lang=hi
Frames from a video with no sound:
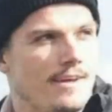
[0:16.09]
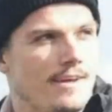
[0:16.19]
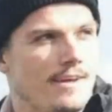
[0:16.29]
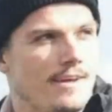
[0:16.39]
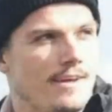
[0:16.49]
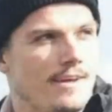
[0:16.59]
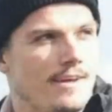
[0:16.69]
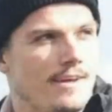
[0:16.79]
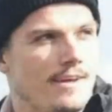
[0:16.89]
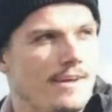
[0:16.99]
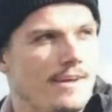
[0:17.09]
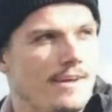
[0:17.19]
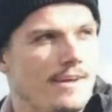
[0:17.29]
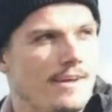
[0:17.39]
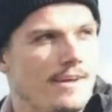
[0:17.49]
वो सारे के सारे
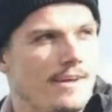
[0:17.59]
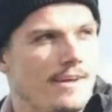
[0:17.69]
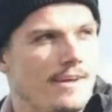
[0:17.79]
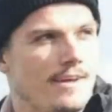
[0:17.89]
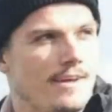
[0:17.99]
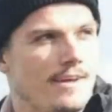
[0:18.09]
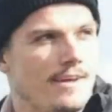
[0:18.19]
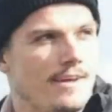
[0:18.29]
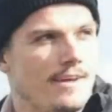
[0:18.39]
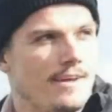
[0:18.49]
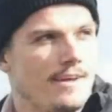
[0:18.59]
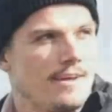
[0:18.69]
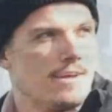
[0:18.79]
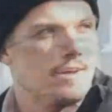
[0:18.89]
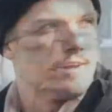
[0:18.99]
बहुत ही सही सलामत
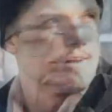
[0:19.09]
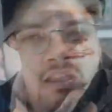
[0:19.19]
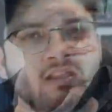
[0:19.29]
हालत में